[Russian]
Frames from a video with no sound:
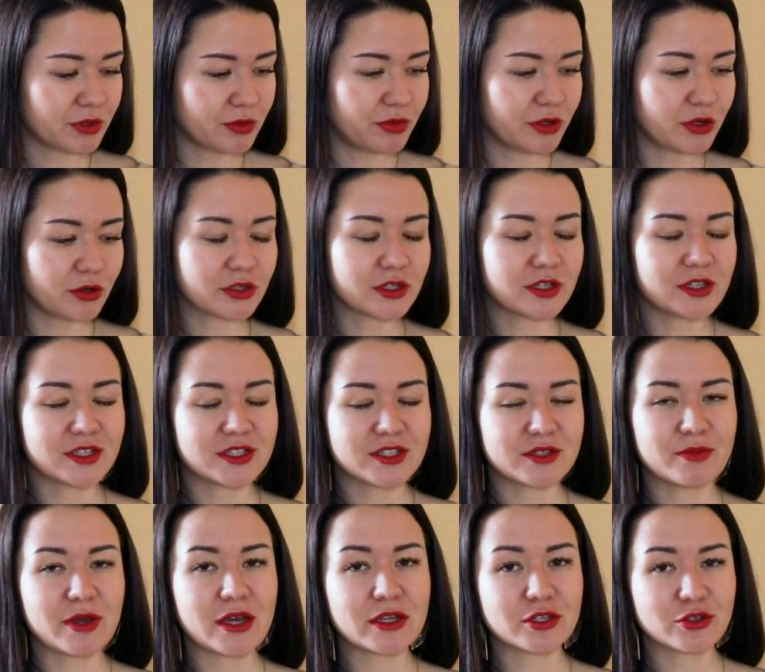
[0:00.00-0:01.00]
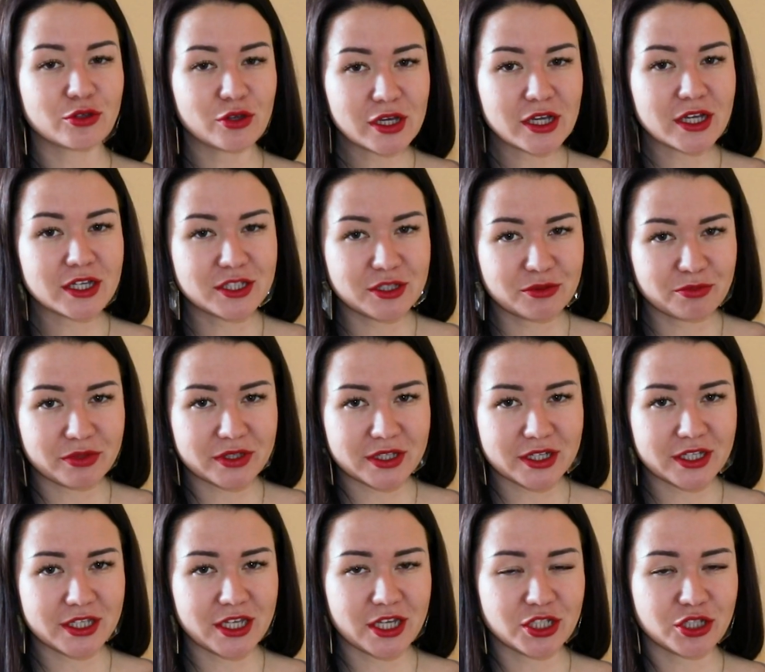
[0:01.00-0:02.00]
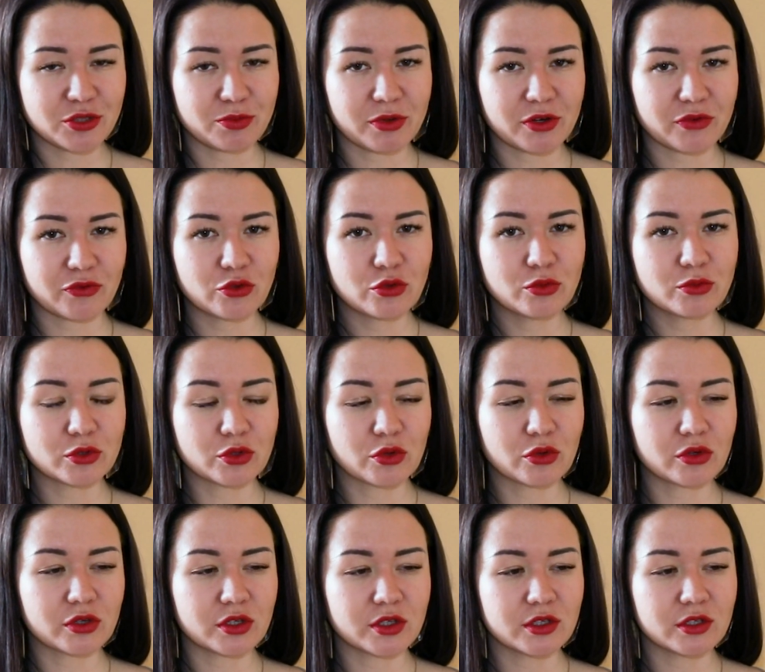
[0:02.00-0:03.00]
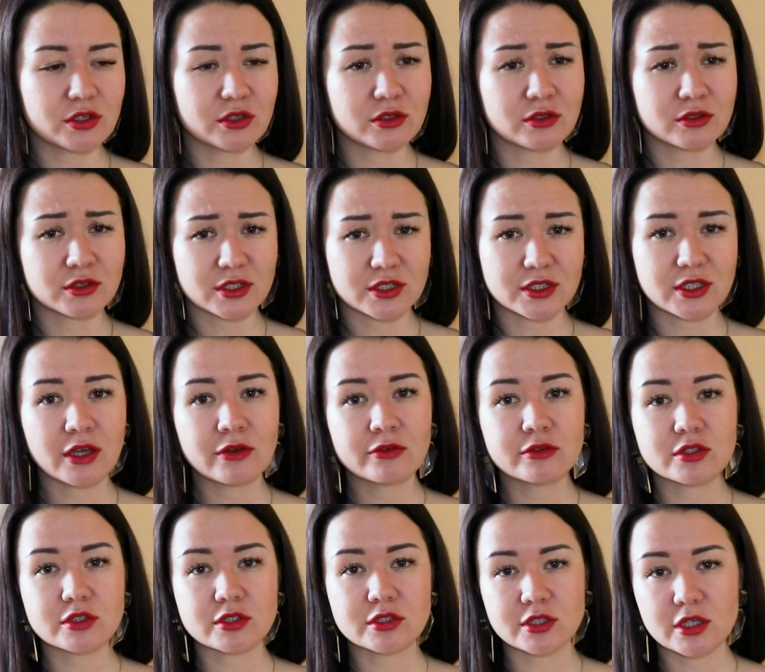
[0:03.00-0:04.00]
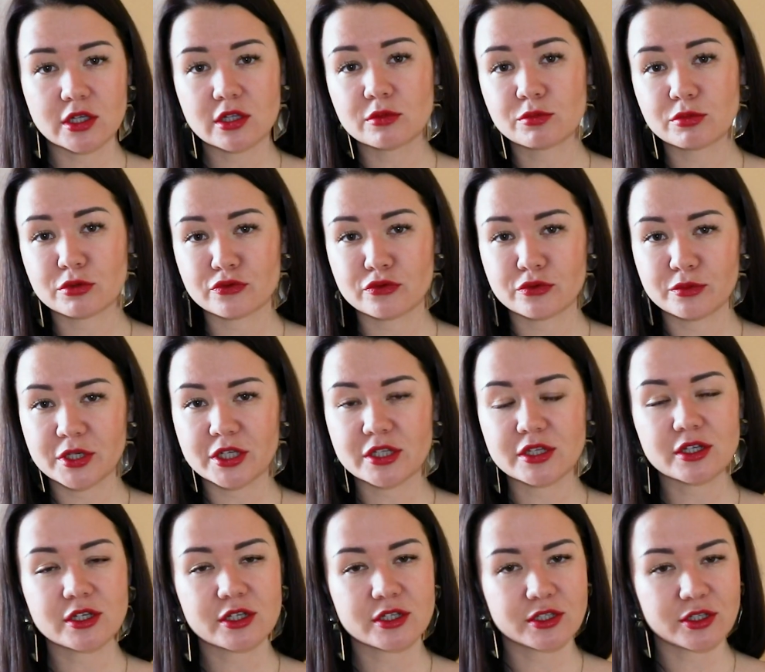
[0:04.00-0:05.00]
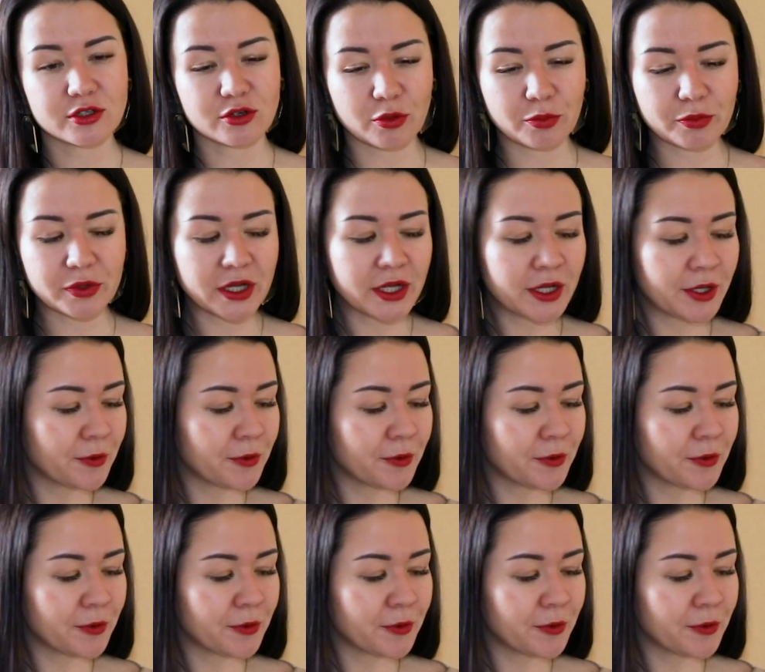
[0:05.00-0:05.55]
подберете для себя не только один подходящий парфюм, но и составите целый парфюмерный гардероб.